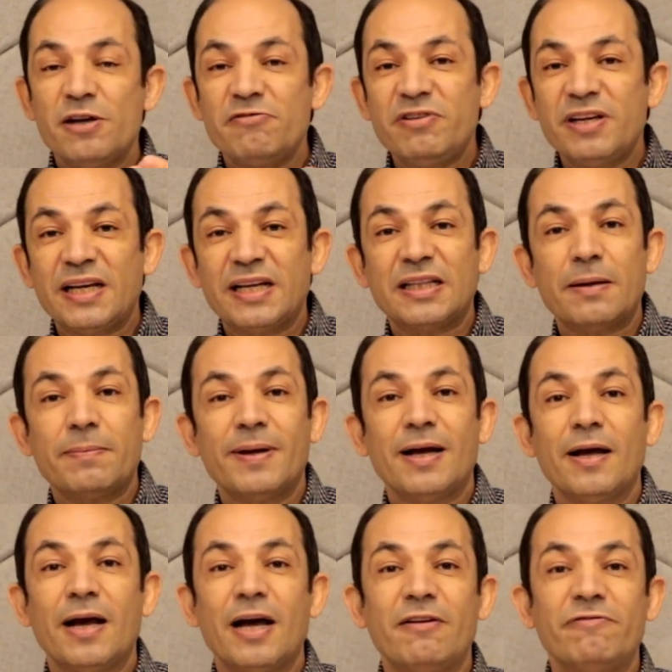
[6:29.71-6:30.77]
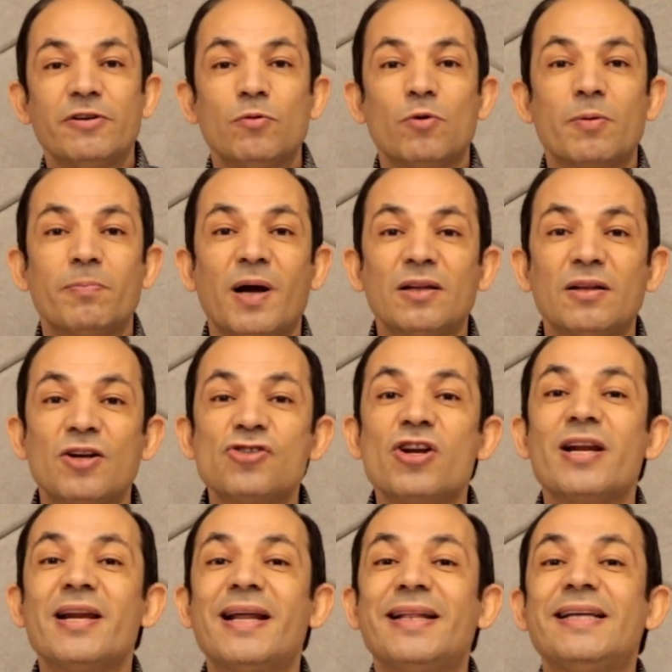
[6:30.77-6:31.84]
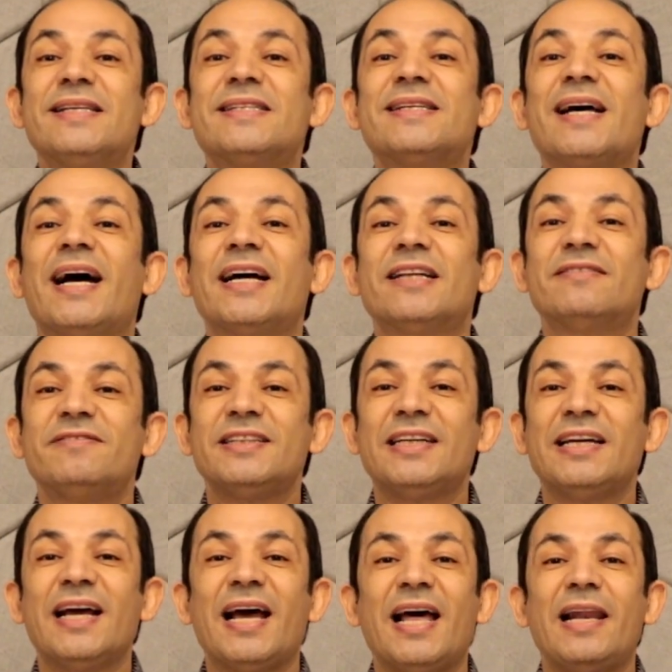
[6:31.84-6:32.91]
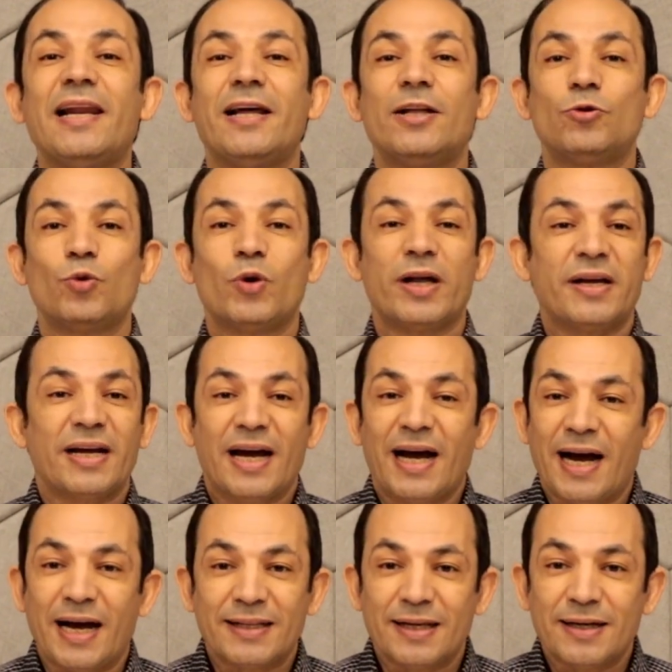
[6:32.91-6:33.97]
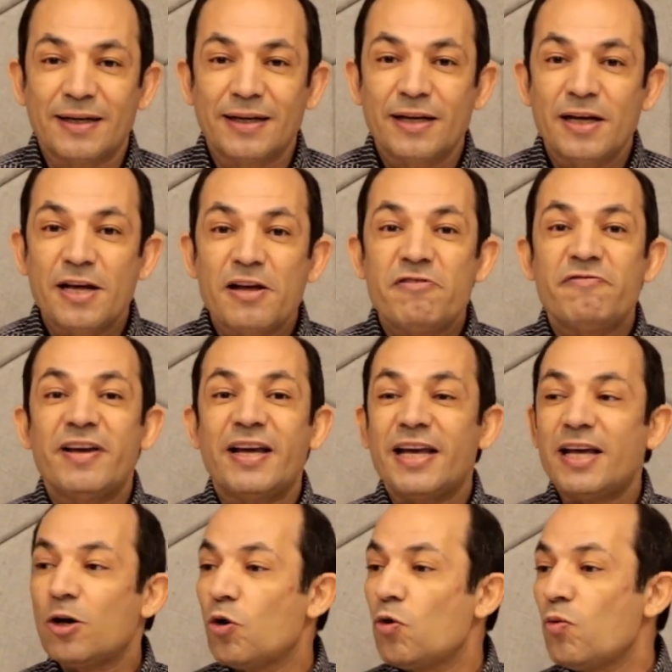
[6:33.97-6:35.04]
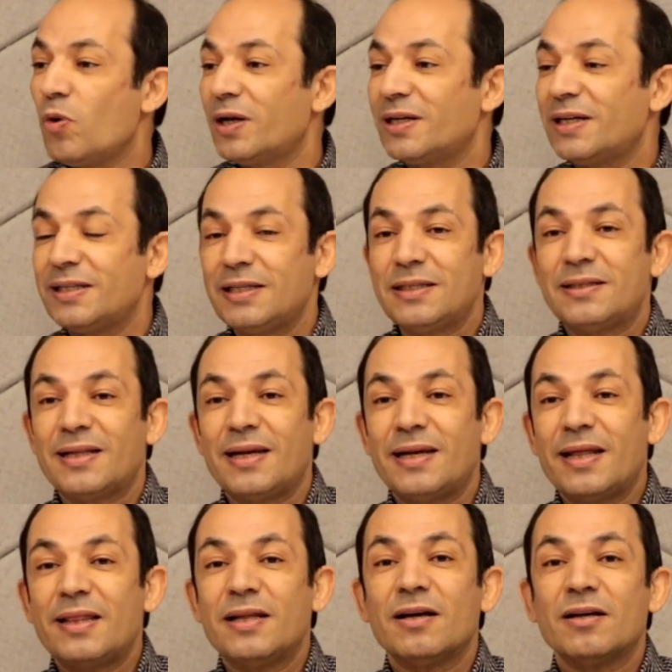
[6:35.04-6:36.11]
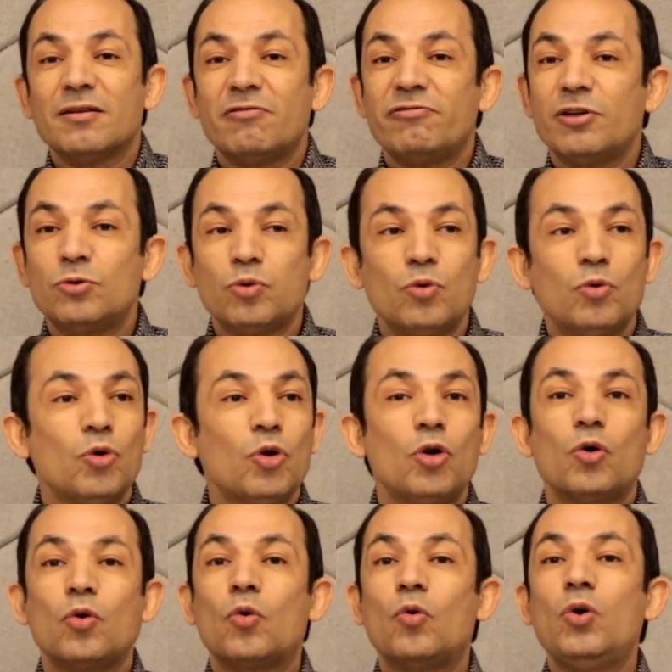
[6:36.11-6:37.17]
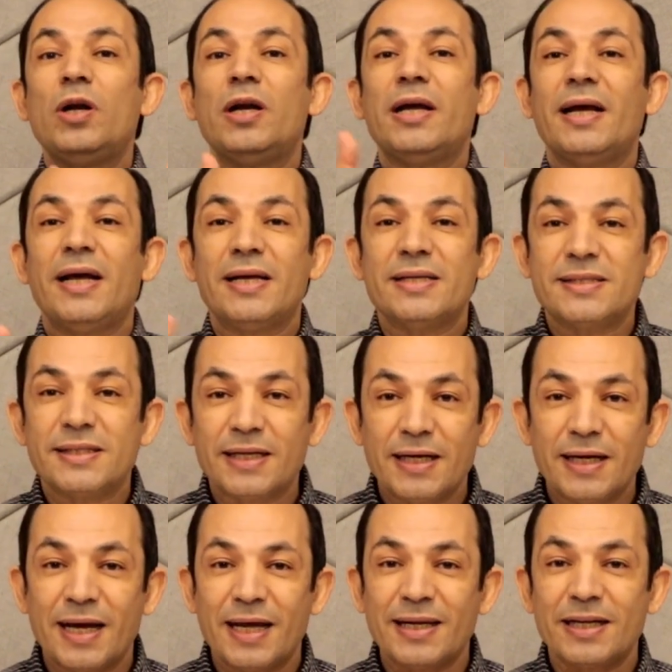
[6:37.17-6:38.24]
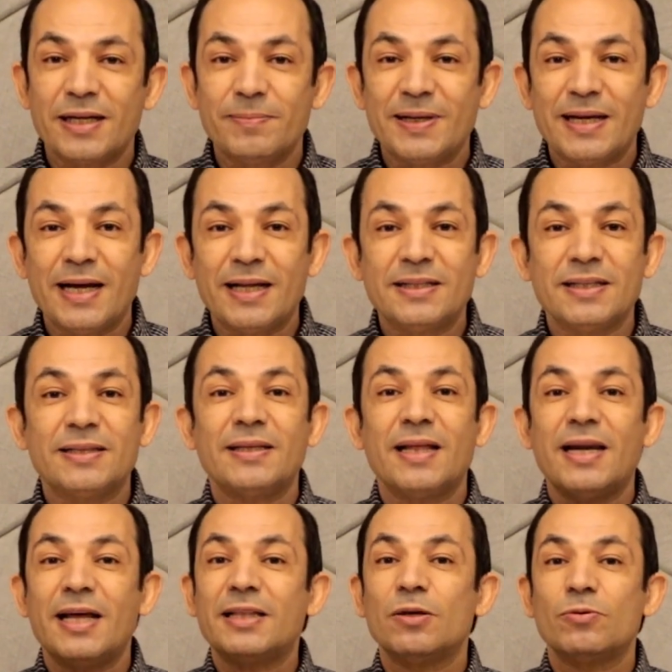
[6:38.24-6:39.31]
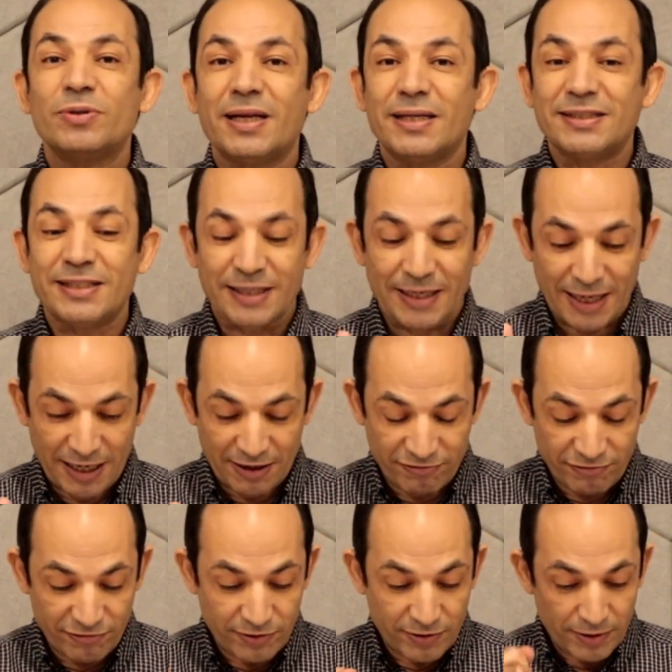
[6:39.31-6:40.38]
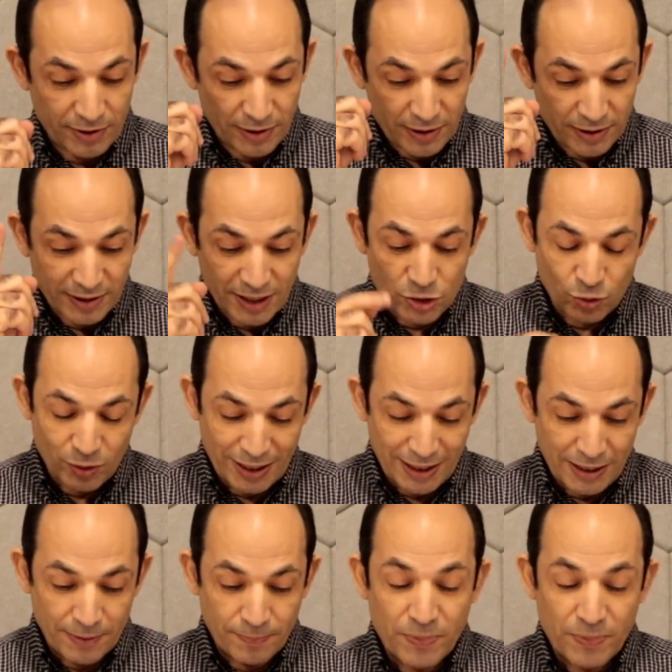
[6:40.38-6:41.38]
في كتابها 2014 التي سعت فيه ألا تجرح أحدا فإيه هو الجديد الذي أضافته كل هذه الإيميلات ال 33 ألف ده سؤال